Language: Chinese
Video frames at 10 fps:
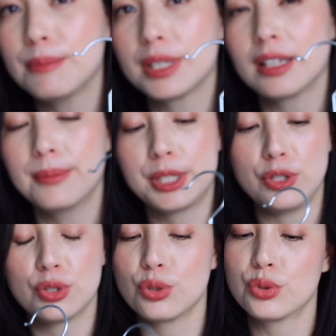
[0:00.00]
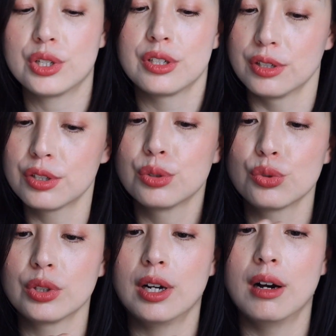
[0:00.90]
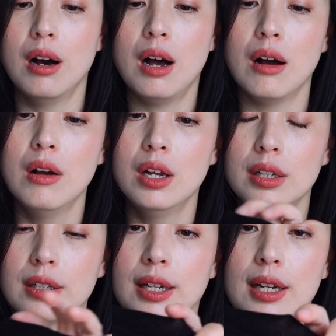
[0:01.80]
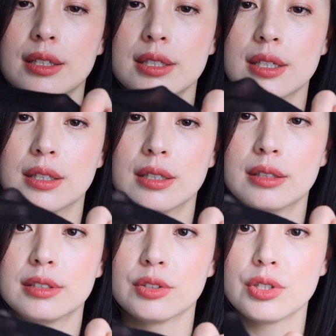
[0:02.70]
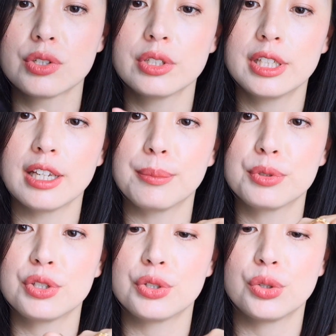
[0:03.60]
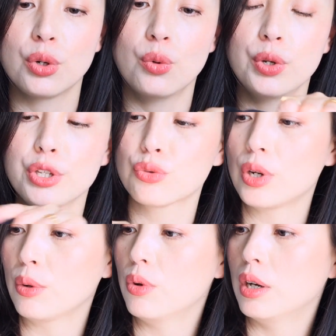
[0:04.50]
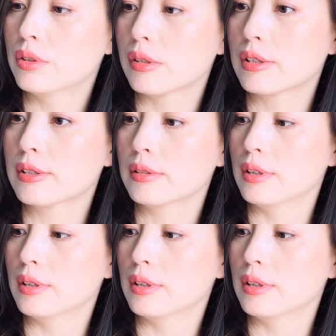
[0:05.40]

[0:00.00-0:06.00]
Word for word: 他们家的品质确实是做的很好，你看它这个小针织一点不起球，我已经穿过好几次